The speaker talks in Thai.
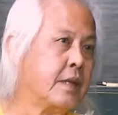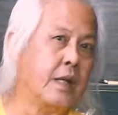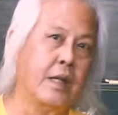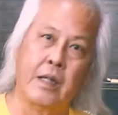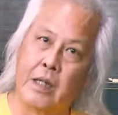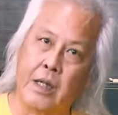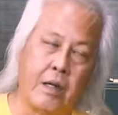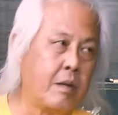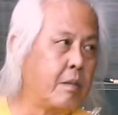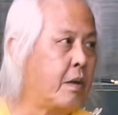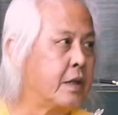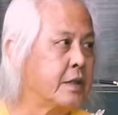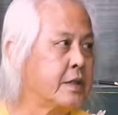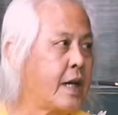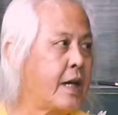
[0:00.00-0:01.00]
เออเราก็บ
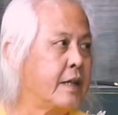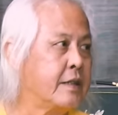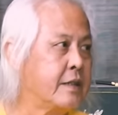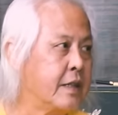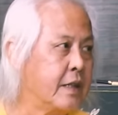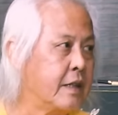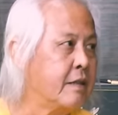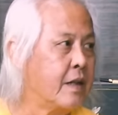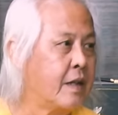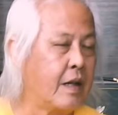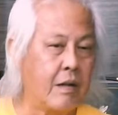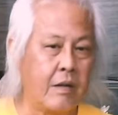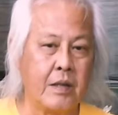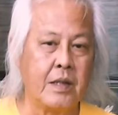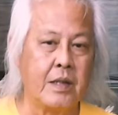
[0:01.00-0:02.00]
อกใช่จริง
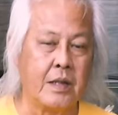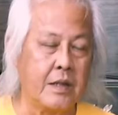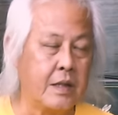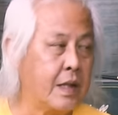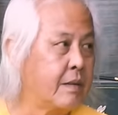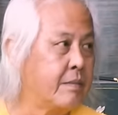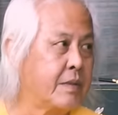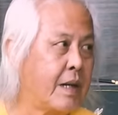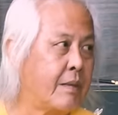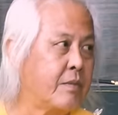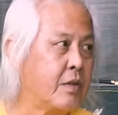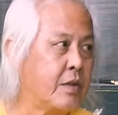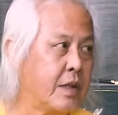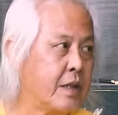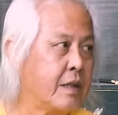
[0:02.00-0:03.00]
เราก็ถึงเริ่มทำ
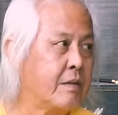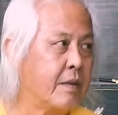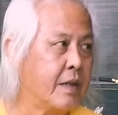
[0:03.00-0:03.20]
ตรงนั้นขึ้น